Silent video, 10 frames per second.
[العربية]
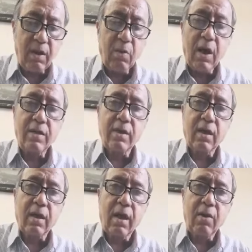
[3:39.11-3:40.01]
وهذه
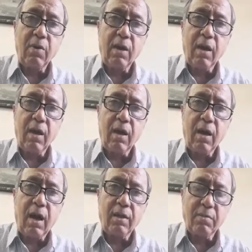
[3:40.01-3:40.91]
القلوية
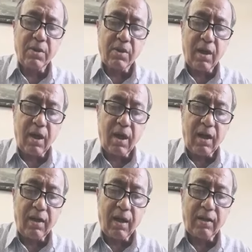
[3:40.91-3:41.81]
أحد مزاياها أنها